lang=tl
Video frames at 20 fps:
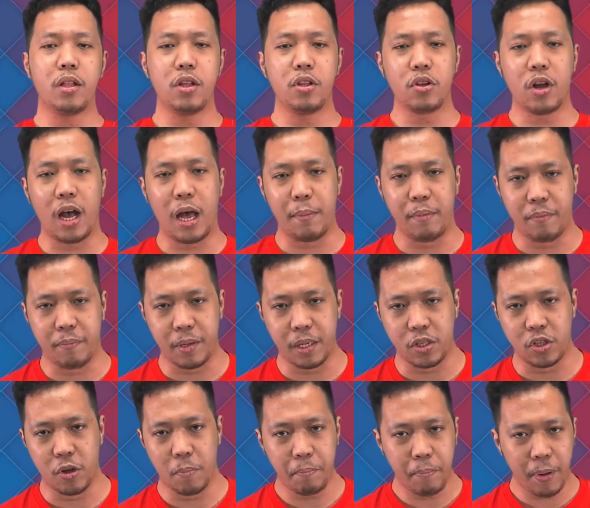ninyo ang aming
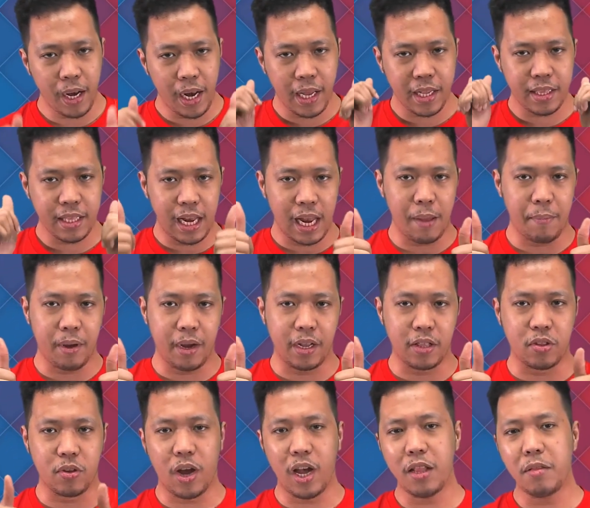video, palike na lamang
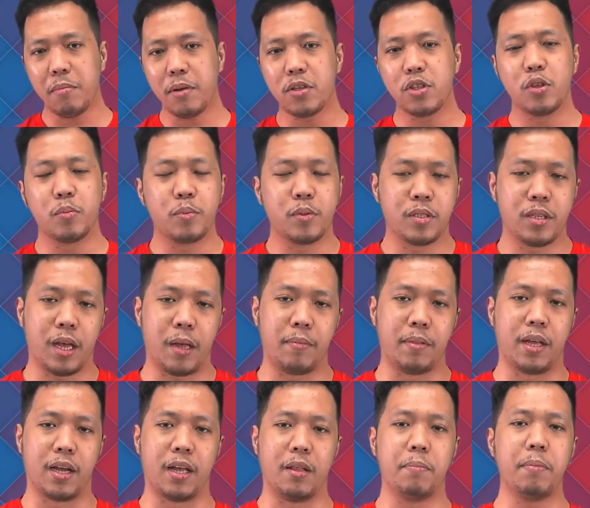ito at mag-subscribe na
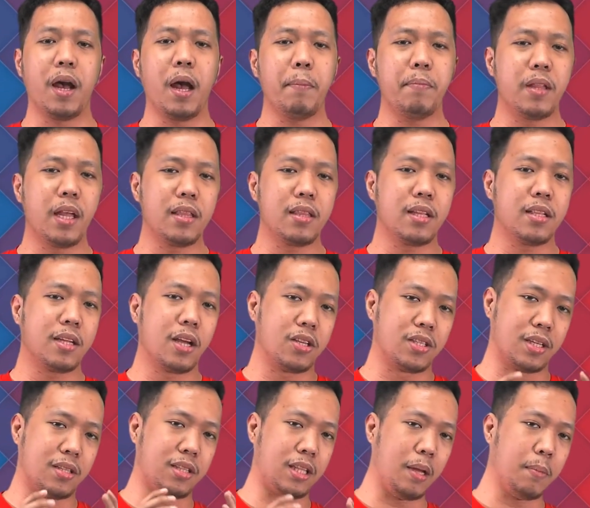rin para updated kayo
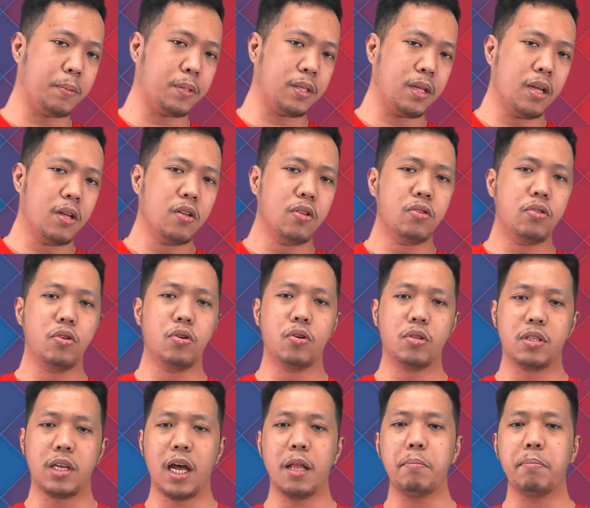sa tips,
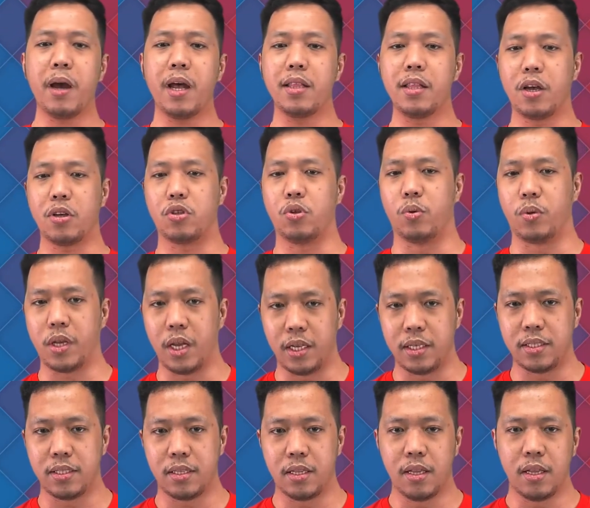news at product
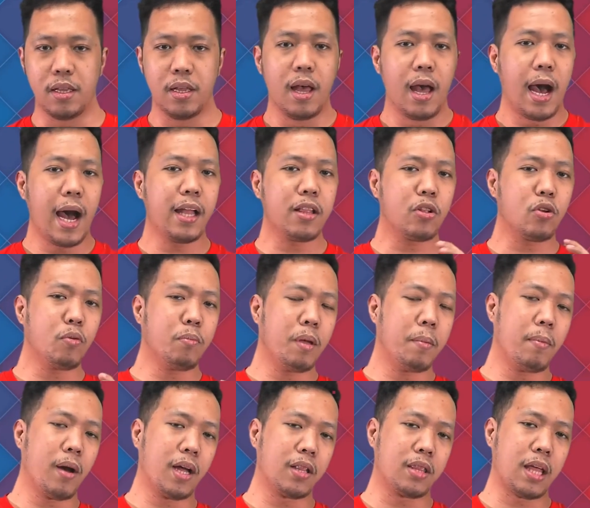showcase. At kung may
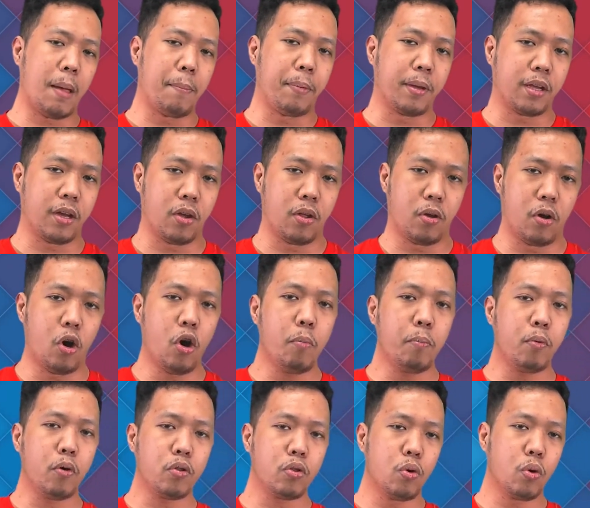mga topic kayo o
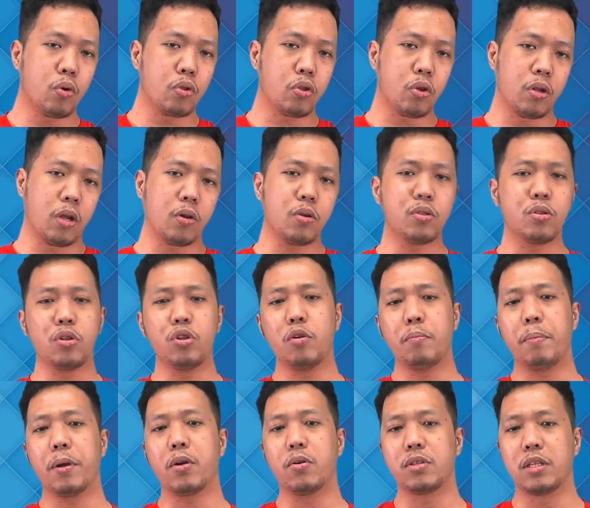produkto na gusto ninyong
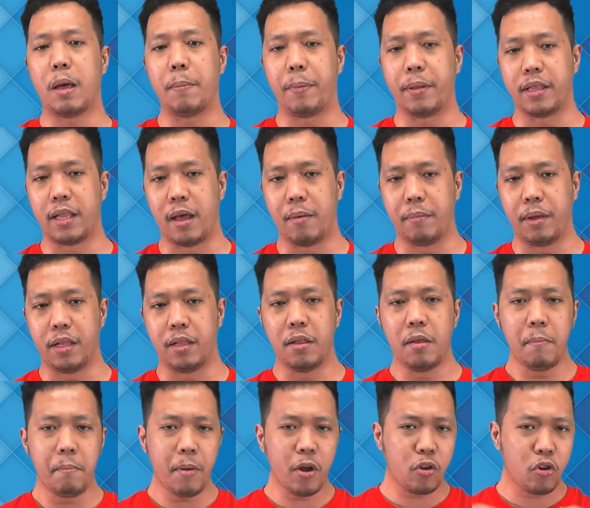pag-usapan namin,
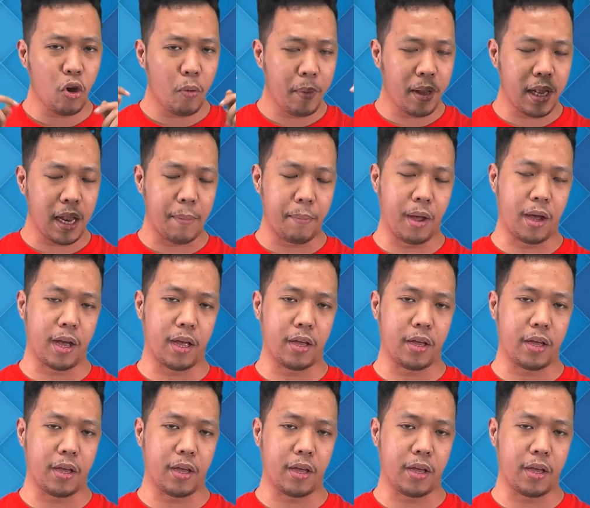mag-comment lamang